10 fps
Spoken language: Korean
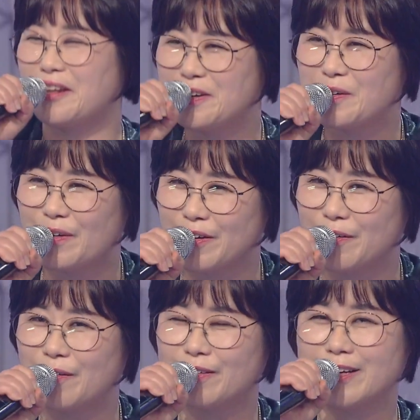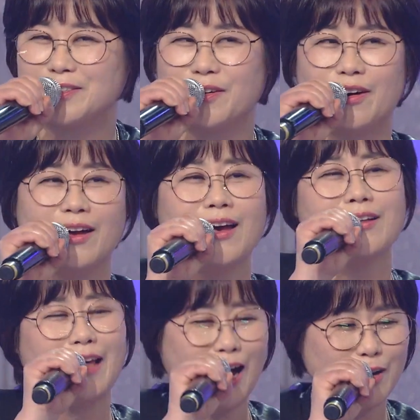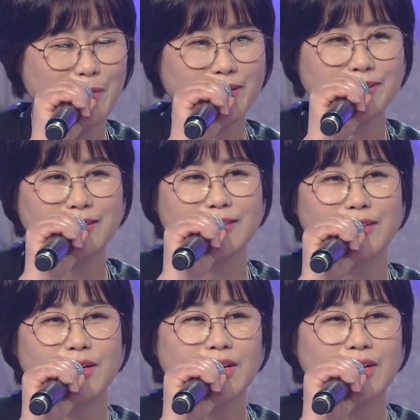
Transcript: 되는 거예요. 그래서 다음에는